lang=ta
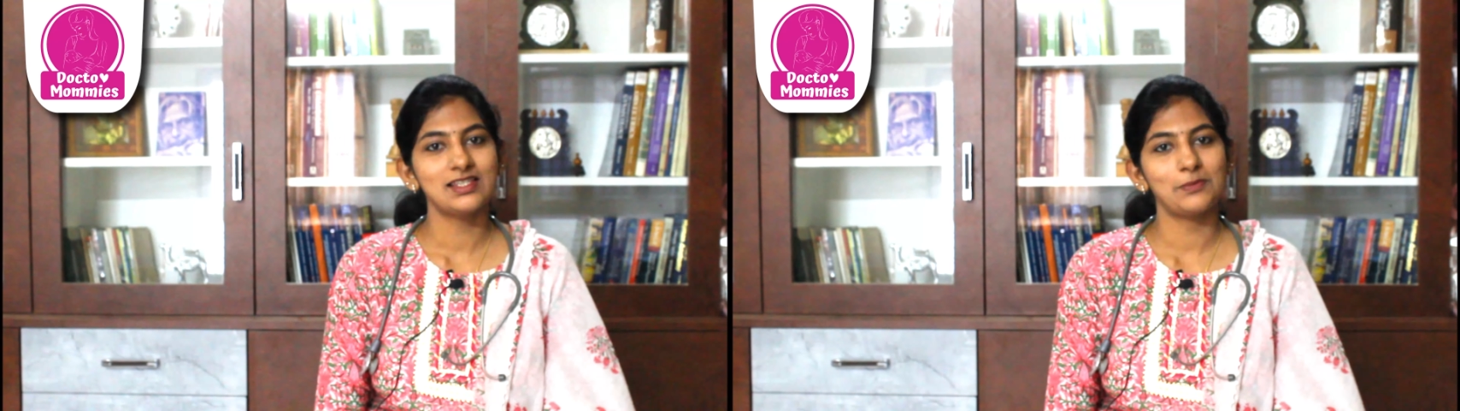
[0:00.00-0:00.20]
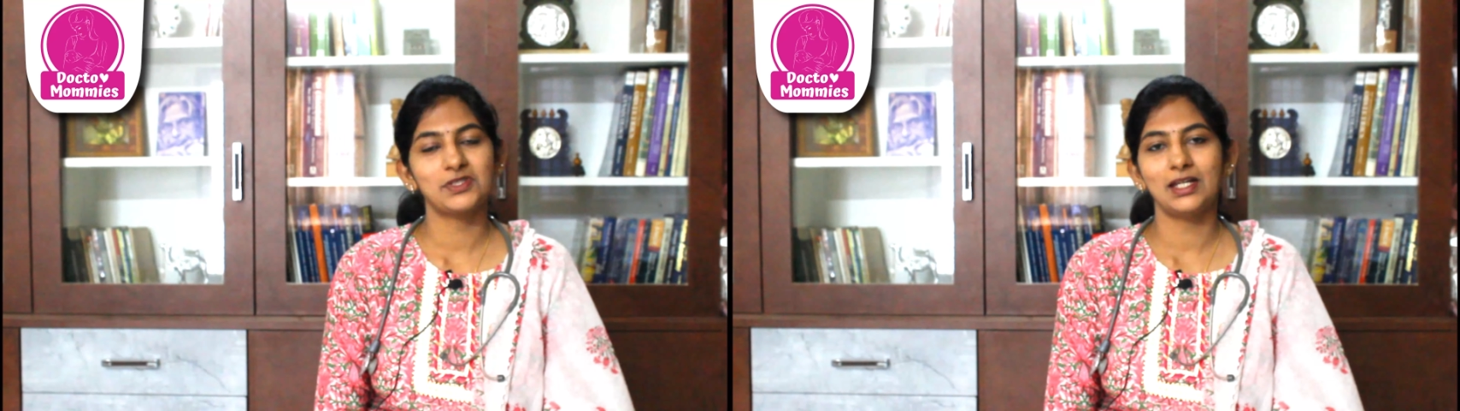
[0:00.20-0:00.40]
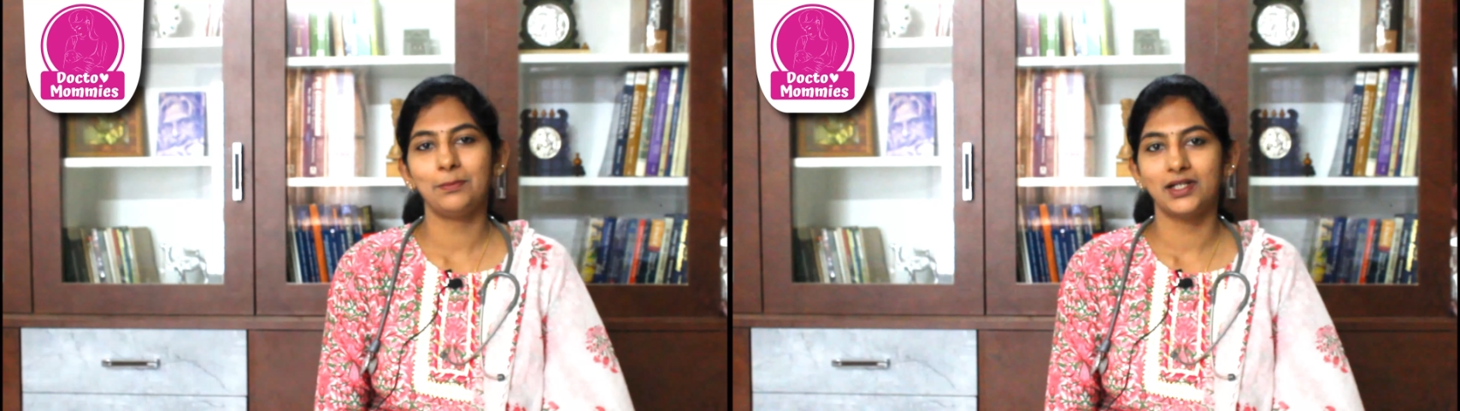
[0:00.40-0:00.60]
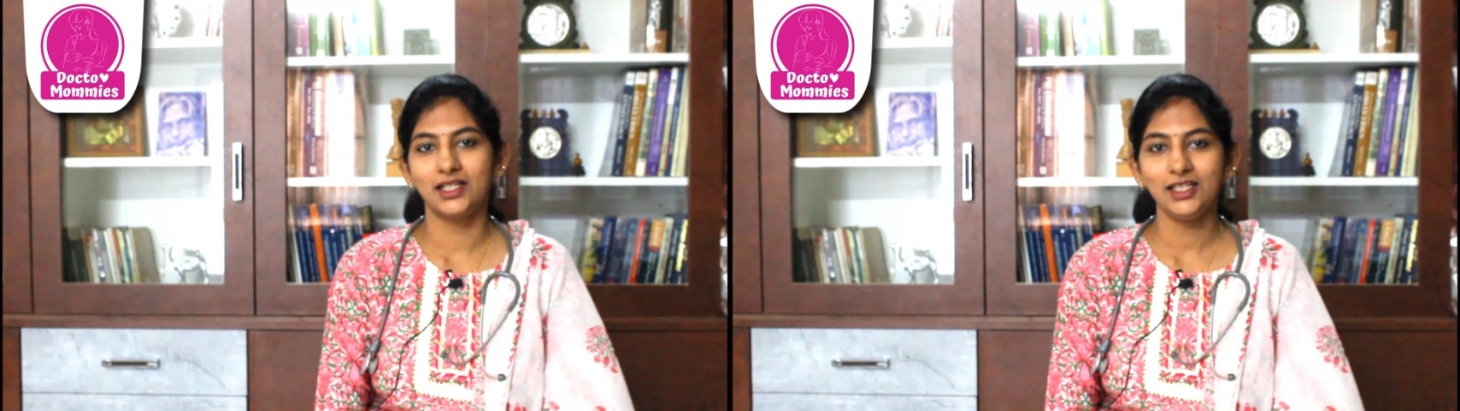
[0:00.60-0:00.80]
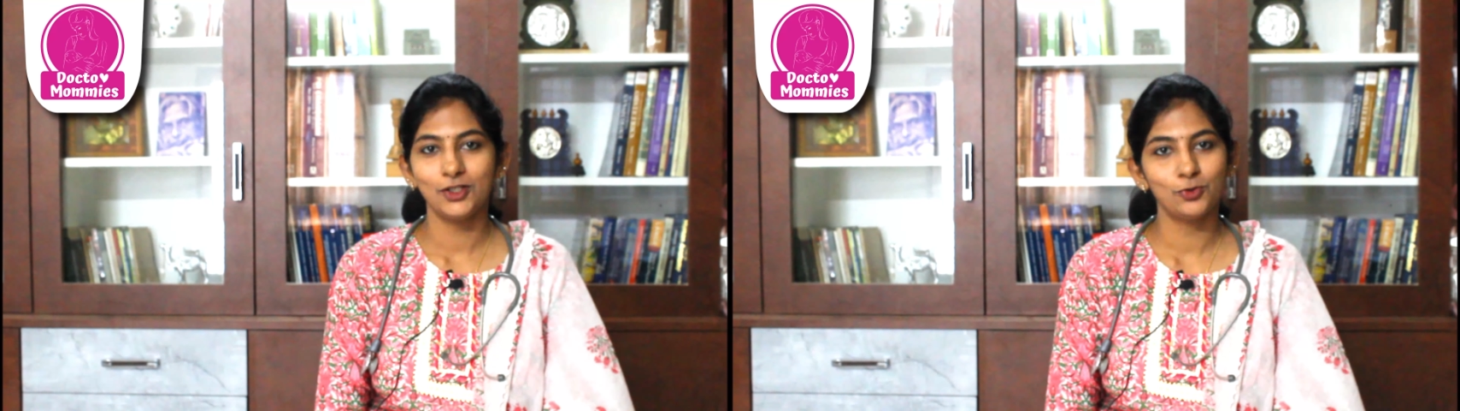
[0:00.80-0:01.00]
சப்ஸ்கிரைப்
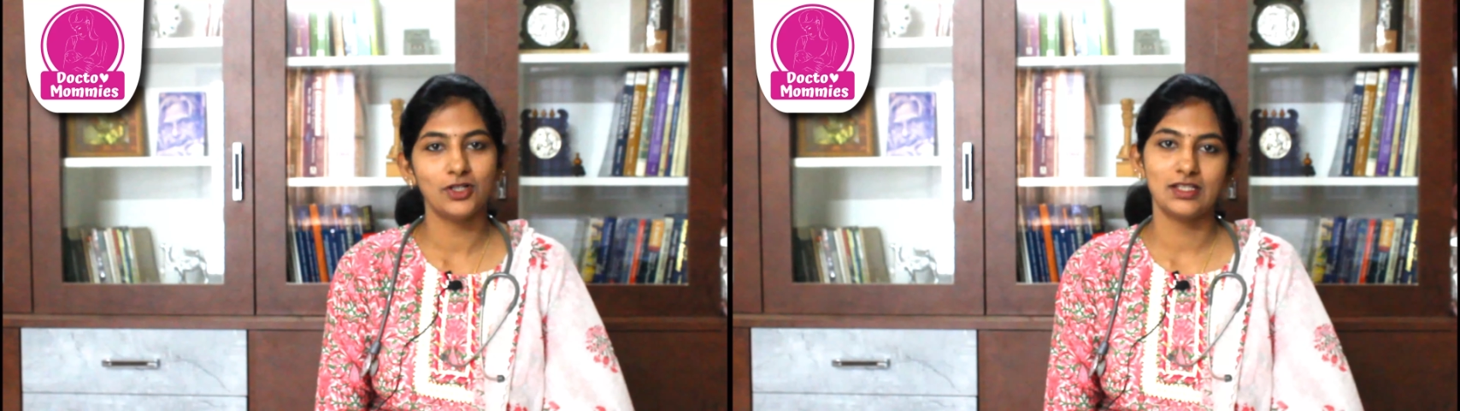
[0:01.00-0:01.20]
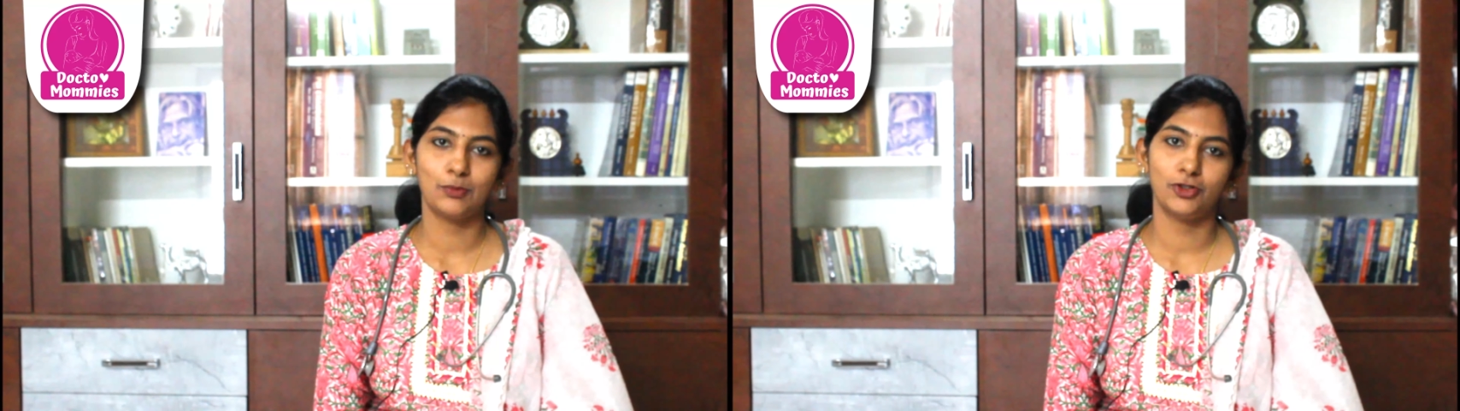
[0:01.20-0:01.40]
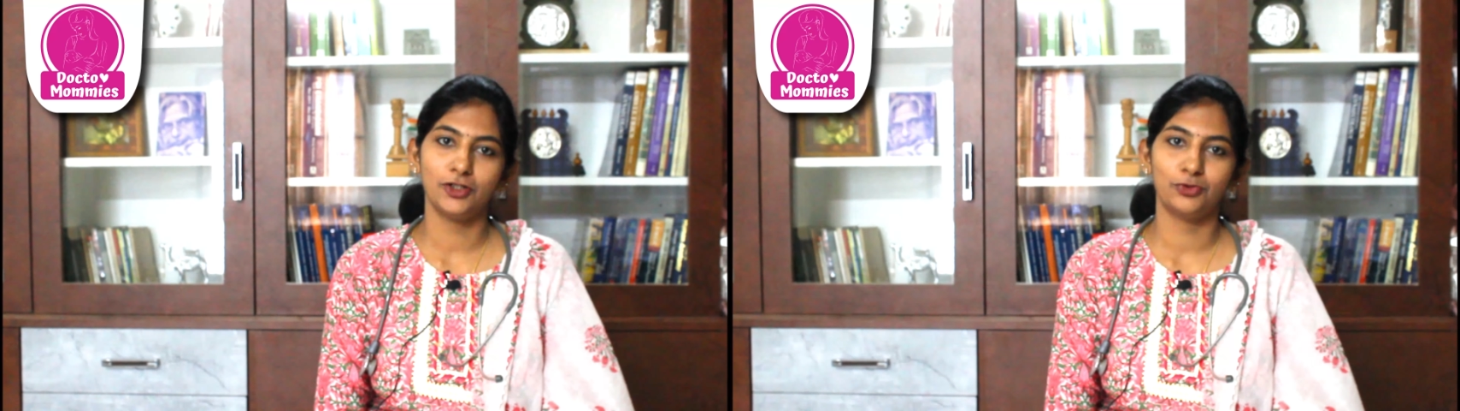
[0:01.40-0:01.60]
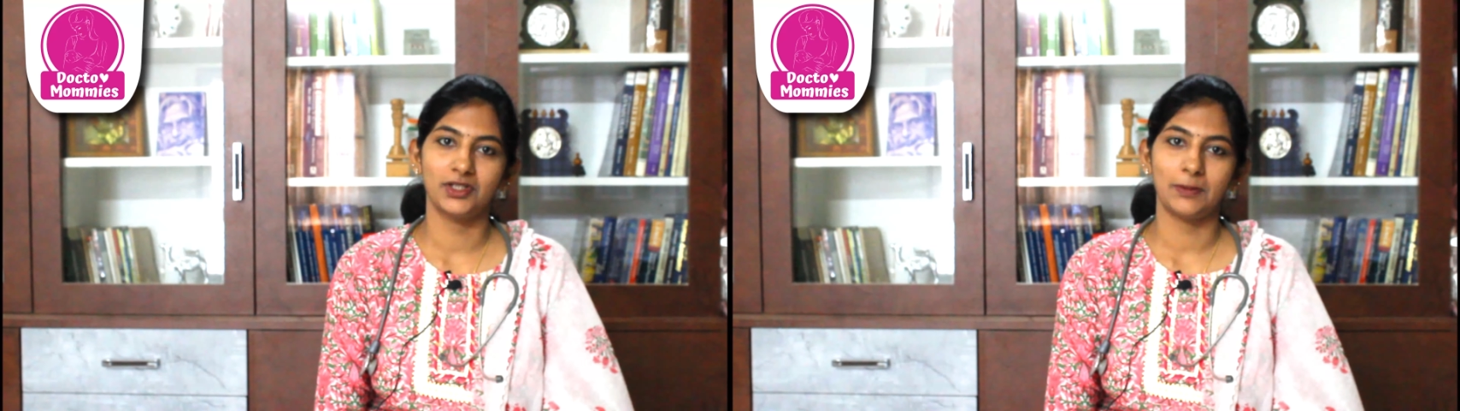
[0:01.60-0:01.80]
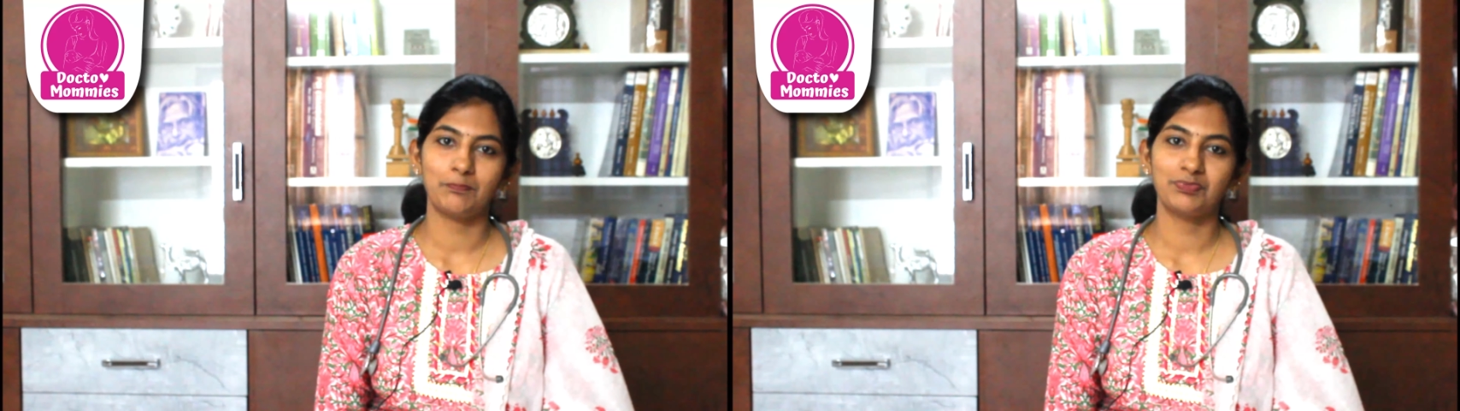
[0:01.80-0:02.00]
பண்ணி உங்கள் சப்போர்ட்டை கொடுங்க